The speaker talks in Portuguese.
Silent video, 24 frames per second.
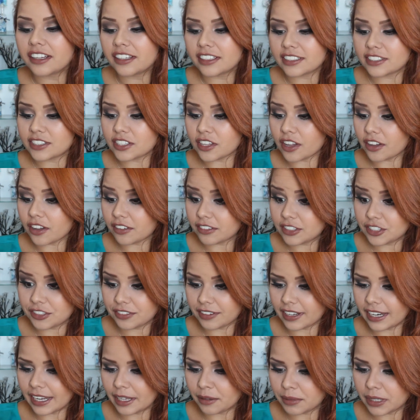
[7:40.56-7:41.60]
Só de
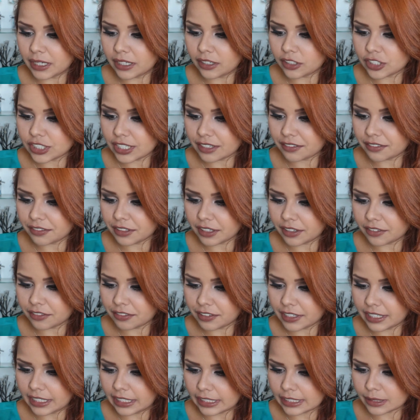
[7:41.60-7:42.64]
falar em brilho eu já fico
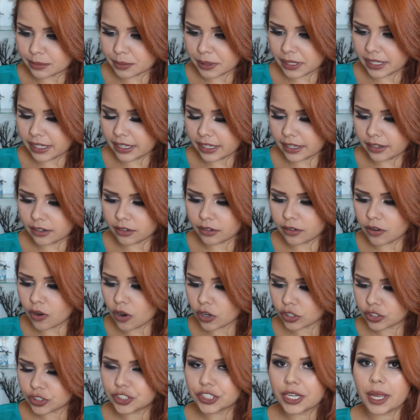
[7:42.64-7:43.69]
feliz, porque eu
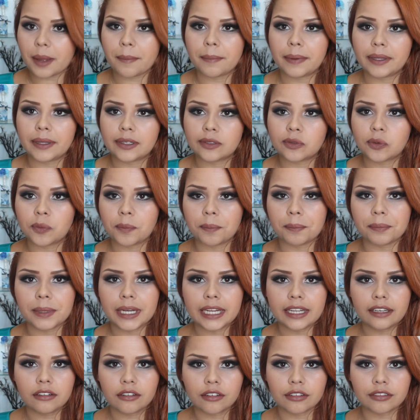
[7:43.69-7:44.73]
gosto de cabelo com
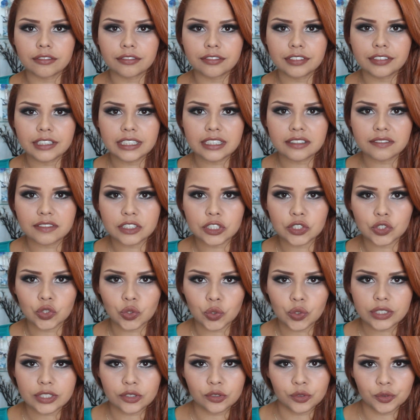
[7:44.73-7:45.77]
brilho, com vida,
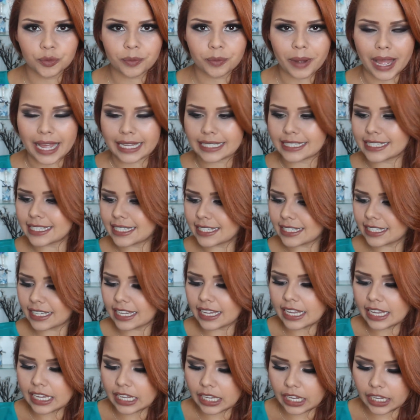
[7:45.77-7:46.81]
viçoso e tudo mais.
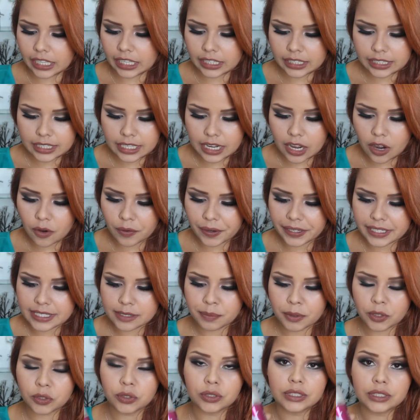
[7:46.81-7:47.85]
Então
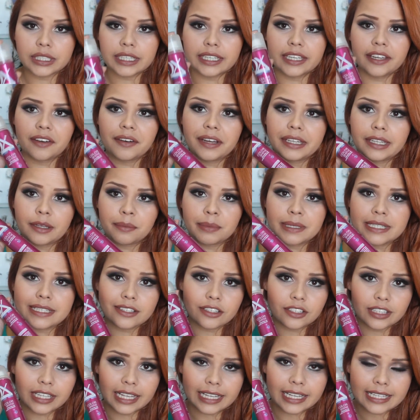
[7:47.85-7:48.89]
esse produto aqui eu ainda
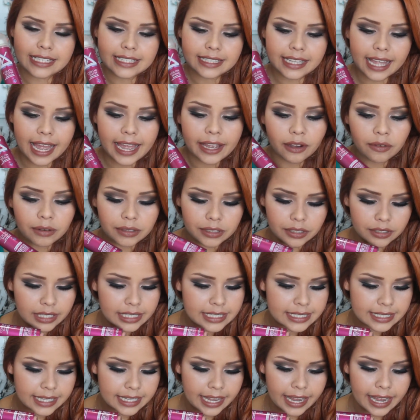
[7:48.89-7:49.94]
preciso testar e quando eu
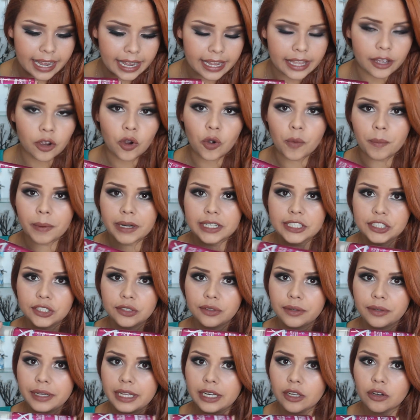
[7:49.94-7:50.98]
testar eu
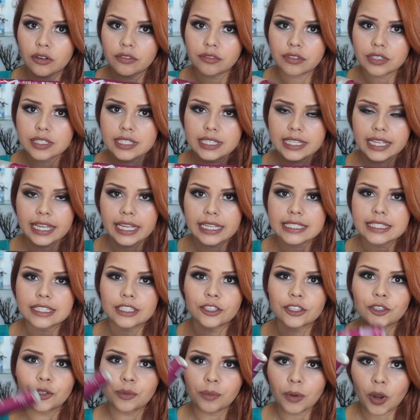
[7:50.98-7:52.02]
compartilho ele com vocês
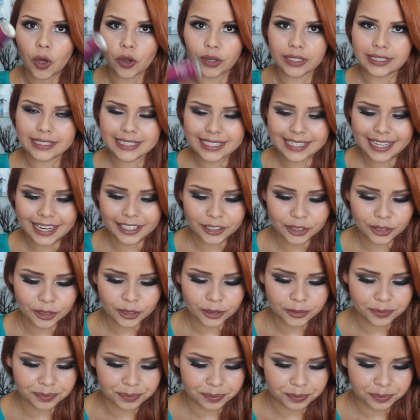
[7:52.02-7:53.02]
no blog, certo?